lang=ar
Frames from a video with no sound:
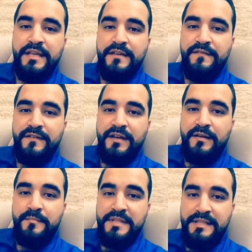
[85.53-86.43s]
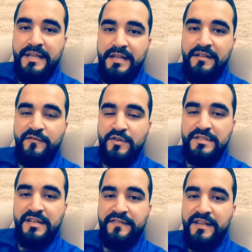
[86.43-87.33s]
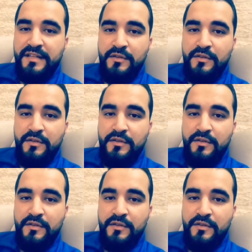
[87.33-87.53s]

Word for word: فبالتالي فرصتك في انك